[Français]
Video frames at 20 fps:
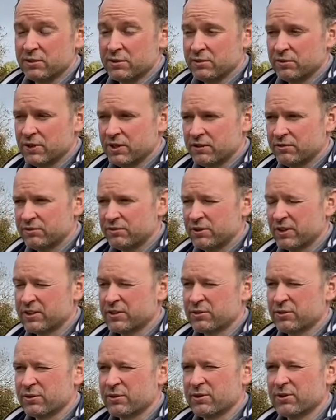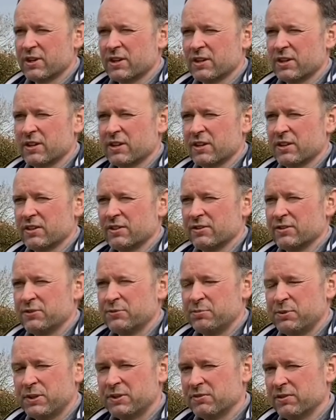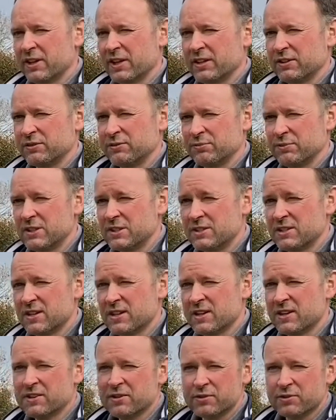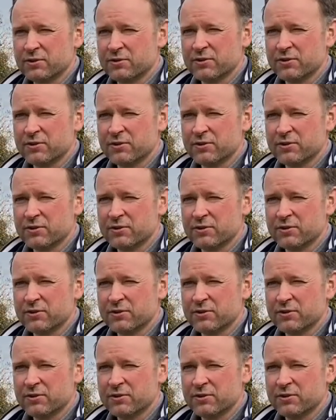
oh une fois que la speed va être mise là,